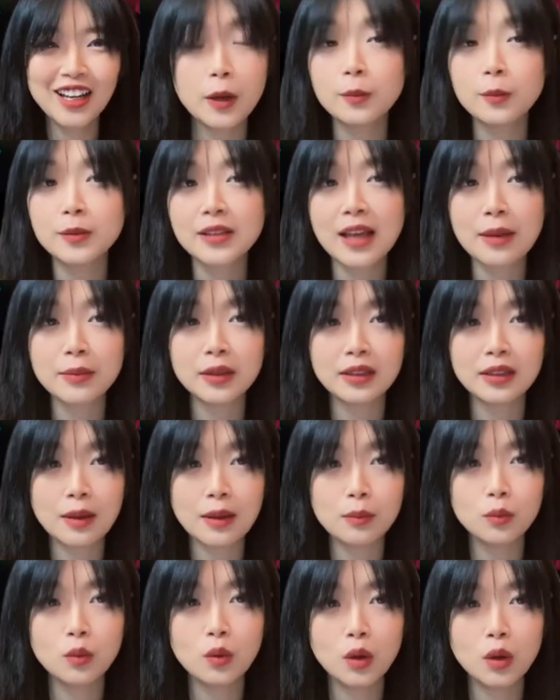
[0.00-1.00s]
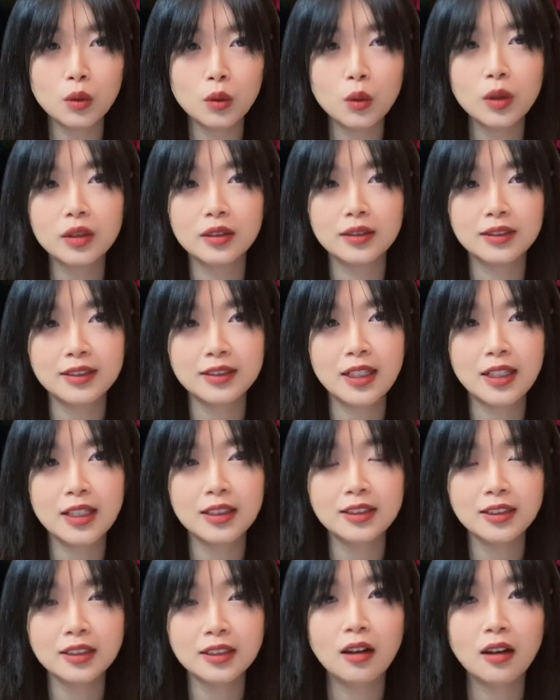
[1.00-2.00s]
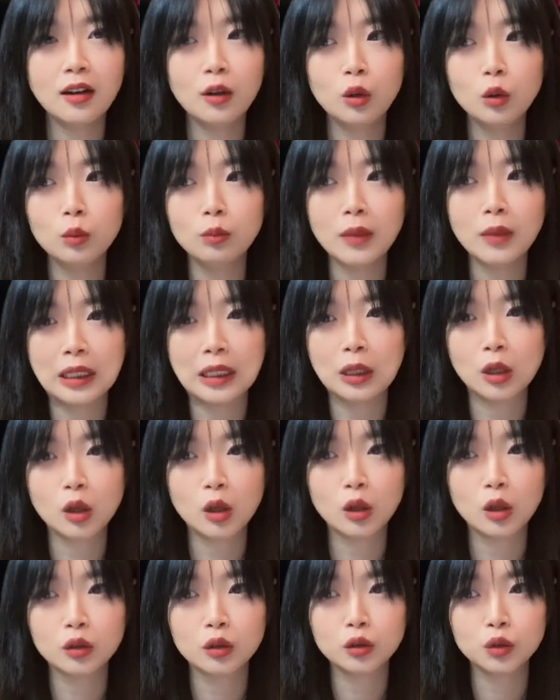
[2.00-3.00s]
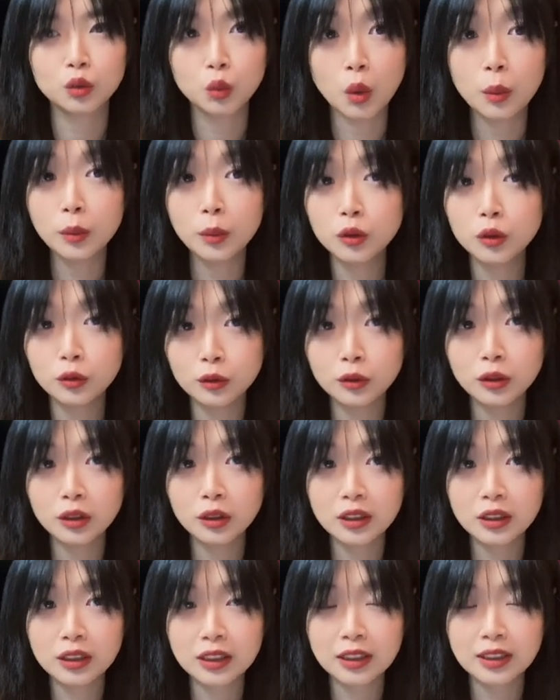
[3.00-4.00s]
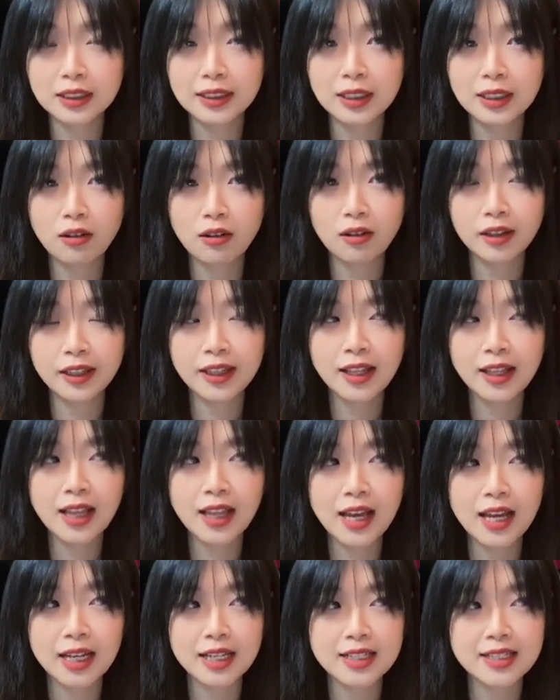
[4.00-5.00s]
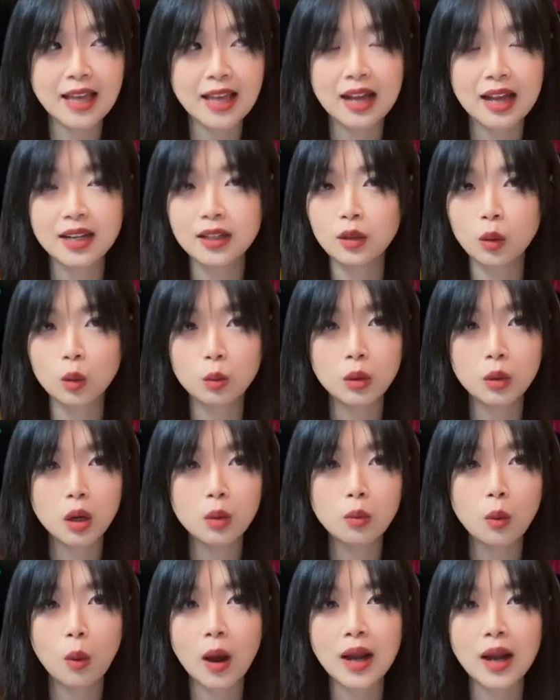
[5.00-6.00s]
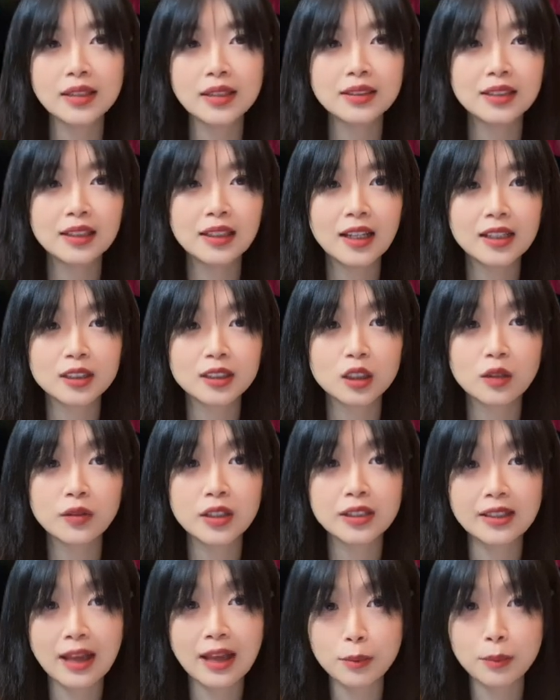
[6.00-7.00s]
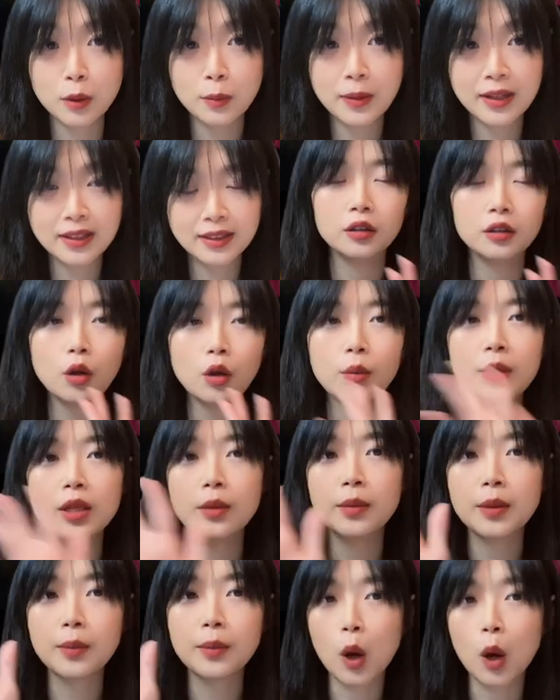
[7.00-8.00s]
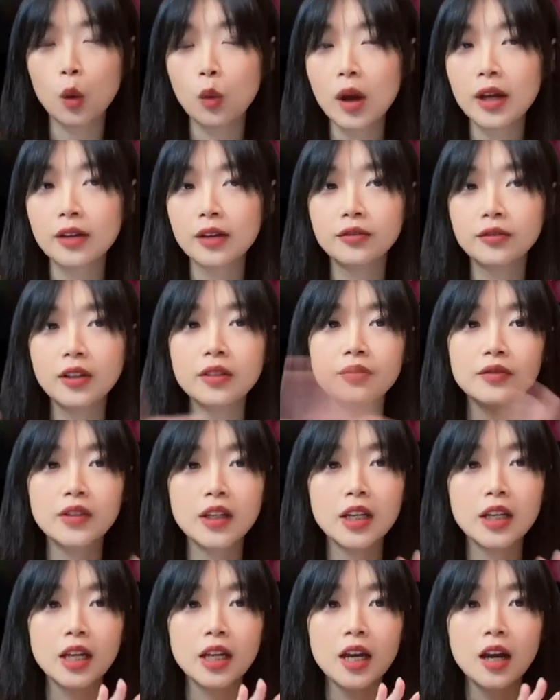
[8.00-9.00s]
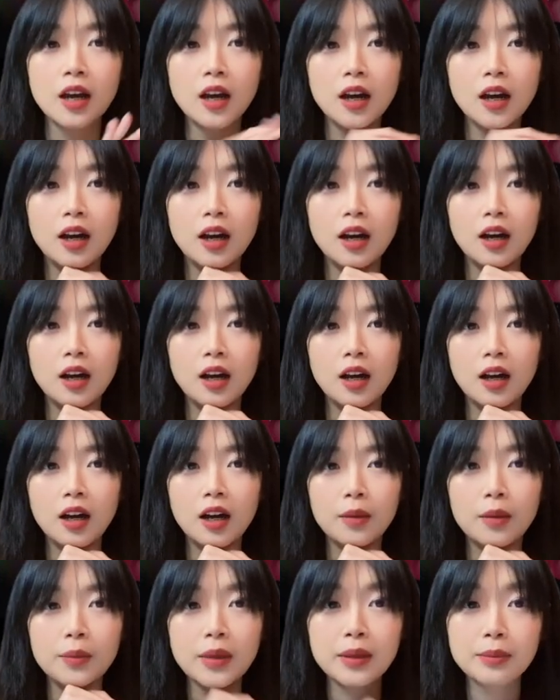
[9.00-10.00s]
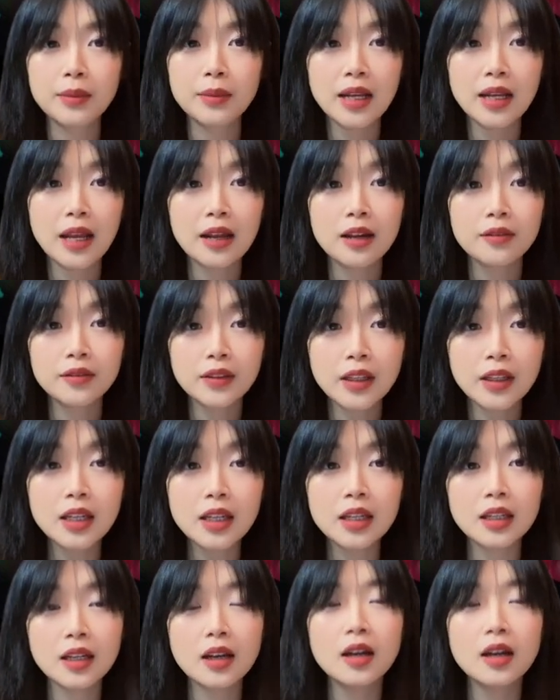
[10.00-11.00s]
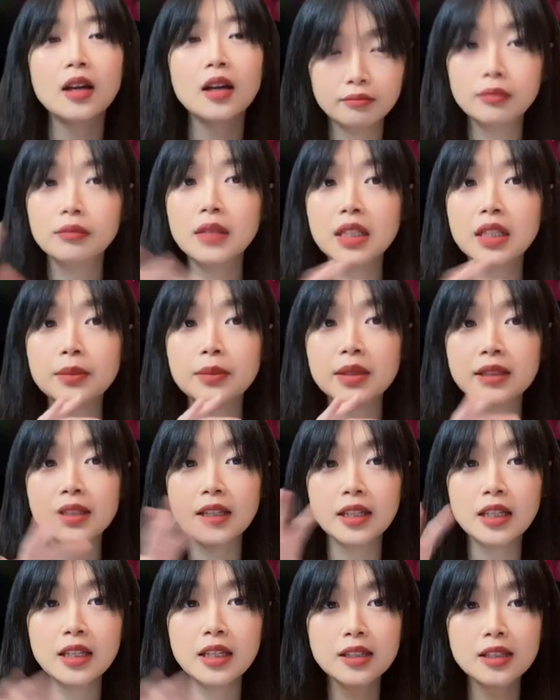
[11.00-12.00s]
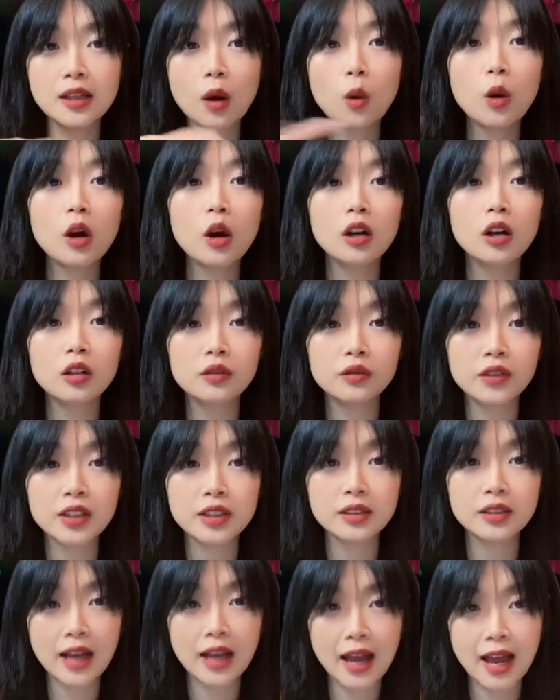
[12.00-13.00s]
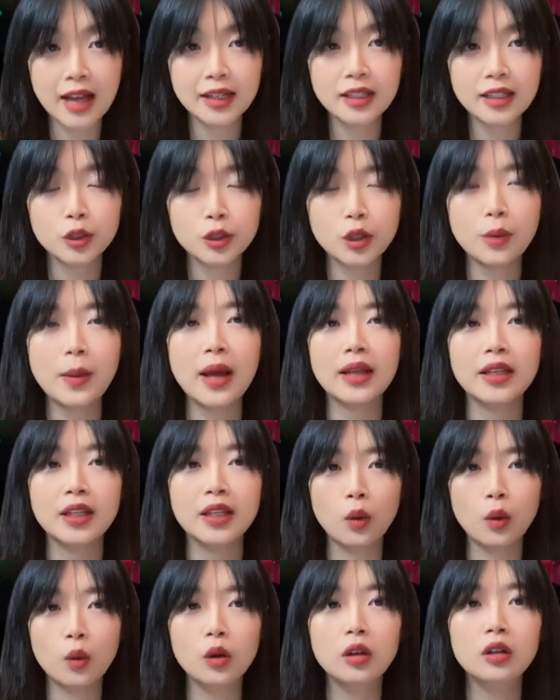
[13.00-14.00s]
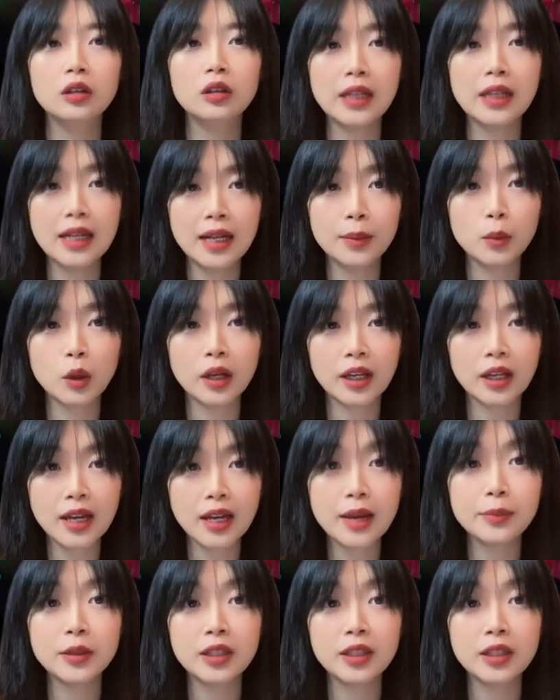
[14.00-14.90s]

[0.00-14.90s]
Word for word: hôm sau mình đã mua luôn ở trên chợ lúc mà nó có xuống một chút có nghĩa là cái giá này nó cũng không quá là chênh lệch so với giá public thôi bây giờ mình bỏ qua cái phần về uh, mình min nft nhá bây giờ mình sẽ đi sâu hơn về dự án để cho các bạn hiểu hơn đây là một cái game như